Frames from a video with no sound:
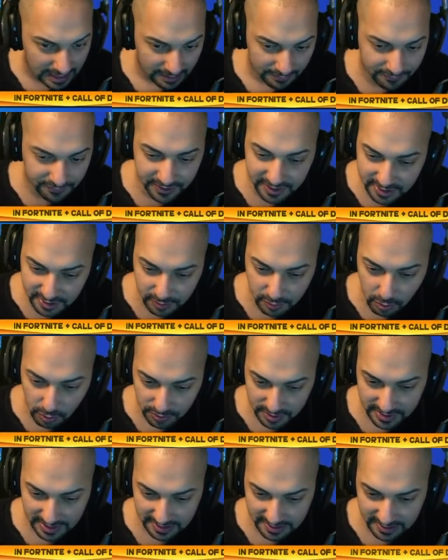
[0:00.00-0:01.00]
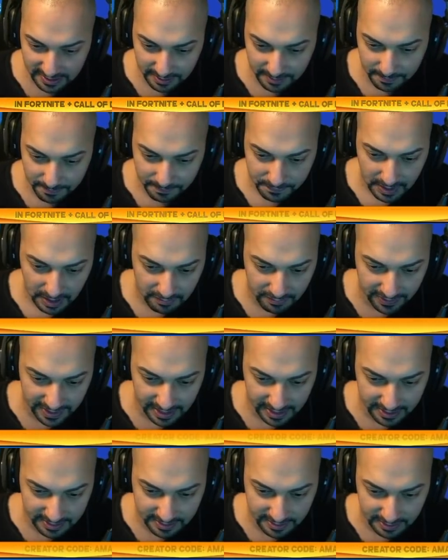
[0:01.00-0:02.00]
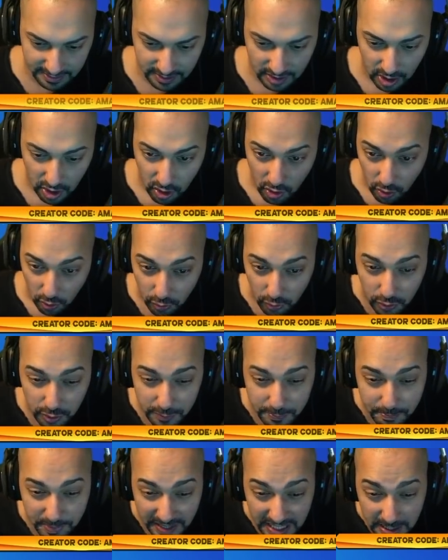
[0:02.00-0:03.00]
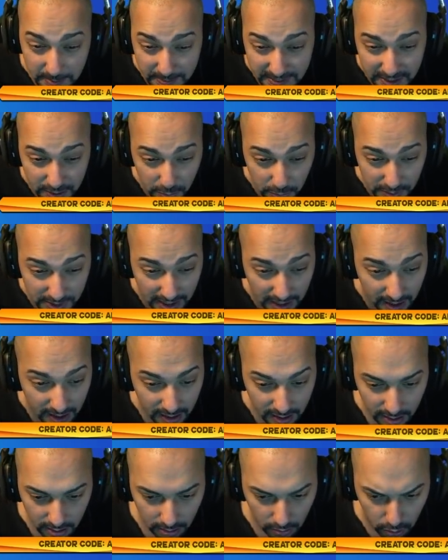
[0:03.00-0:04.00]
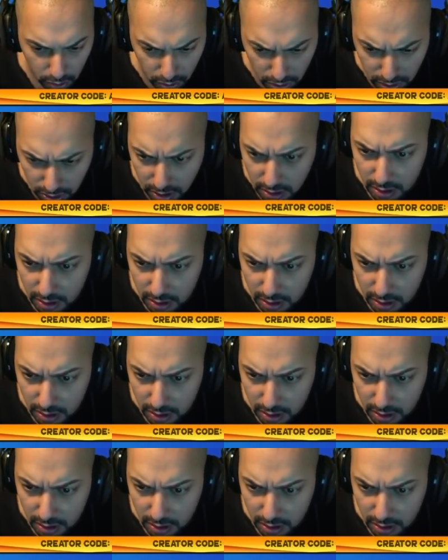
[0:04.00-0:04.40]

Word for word: Viel zu groß, der Skin. Feier ich nicht. Und Baby Yoda. Hä?